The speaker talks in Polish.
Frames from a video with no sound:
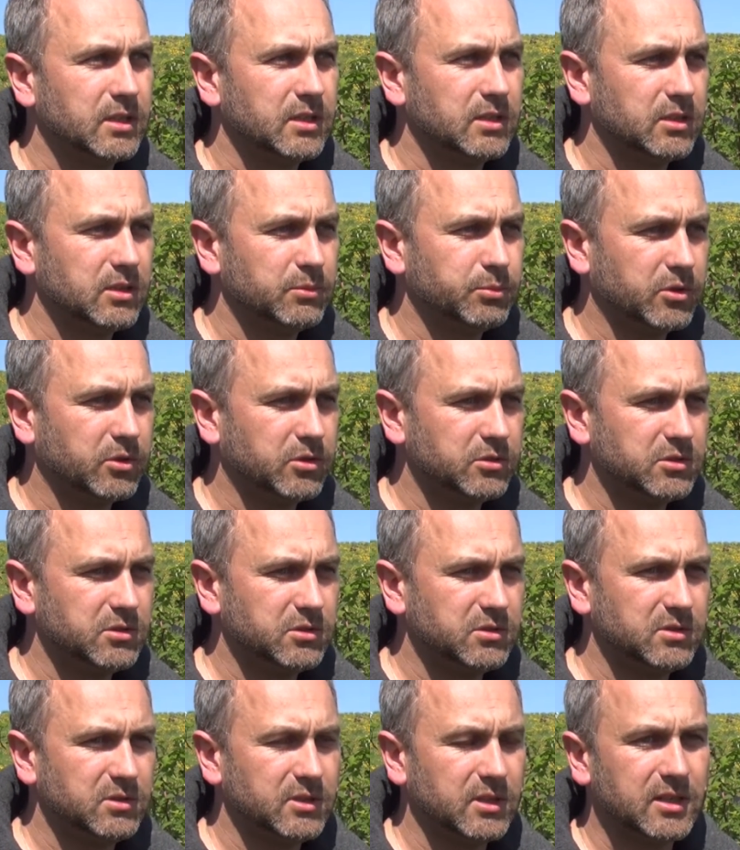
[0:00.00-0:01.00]
E,
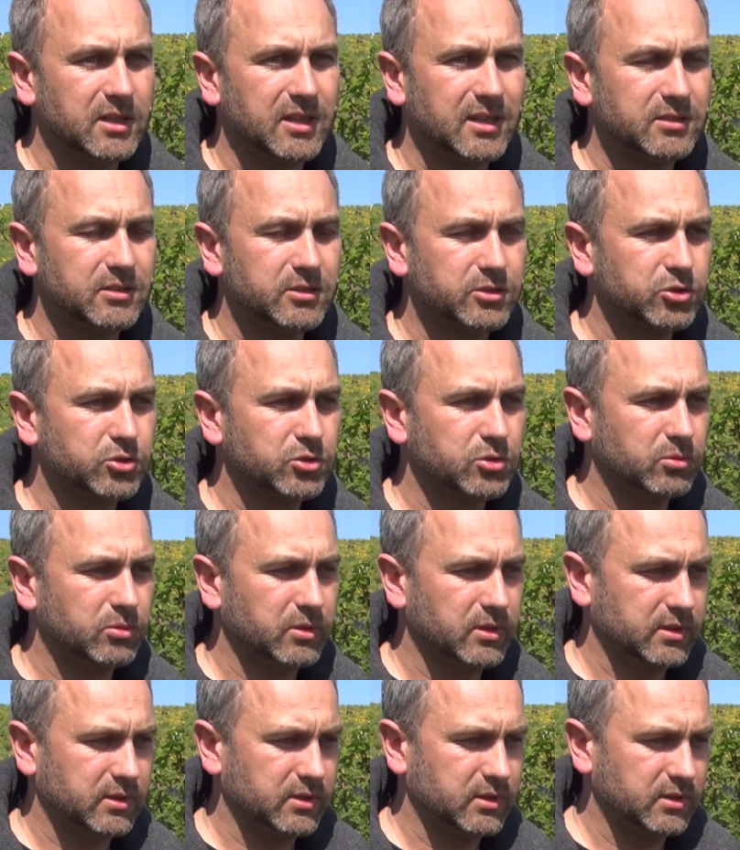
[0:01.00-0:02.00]
pochodzi z nielegalnych
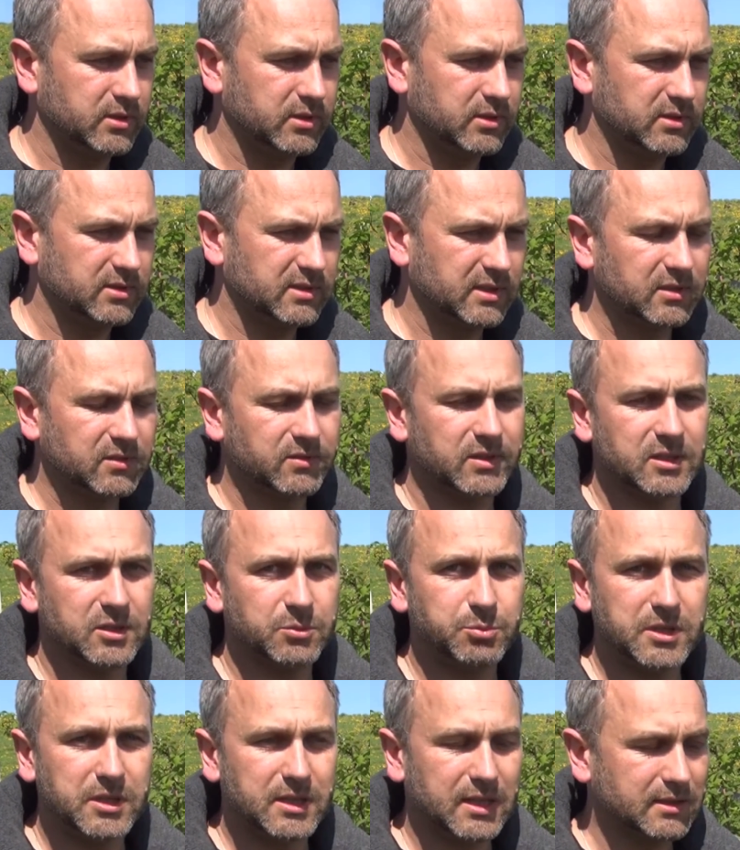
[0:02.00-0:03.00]
szkółek, e, z tak zwanych
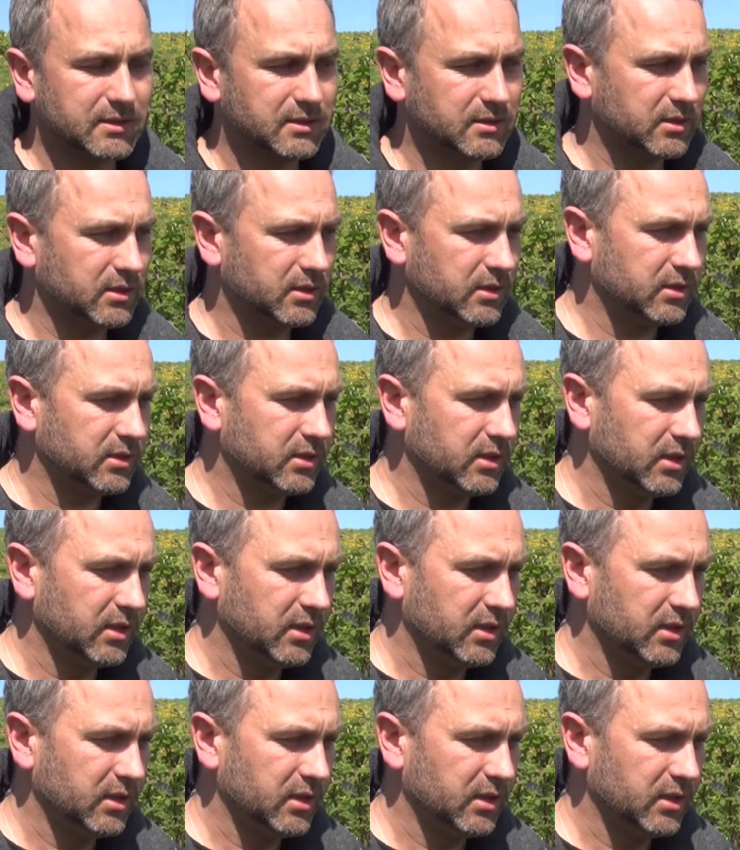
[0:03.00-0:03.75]
pirackich.